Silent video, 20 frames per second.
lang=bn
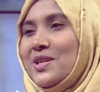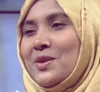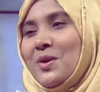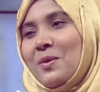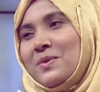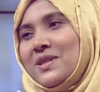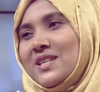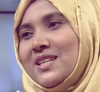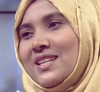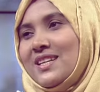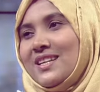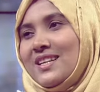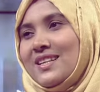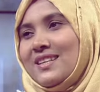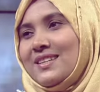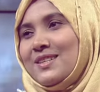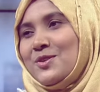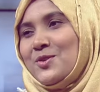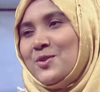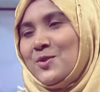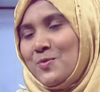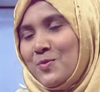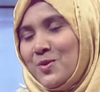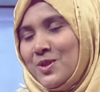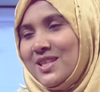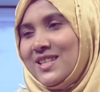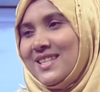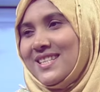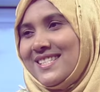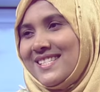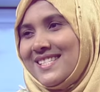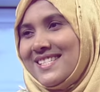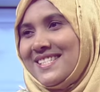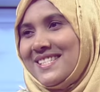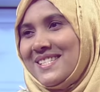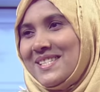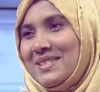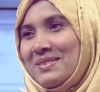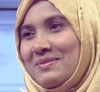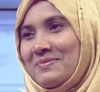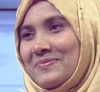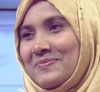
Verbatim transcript: দিয়ে আমাদেরকে সময় দিতে এসেছেন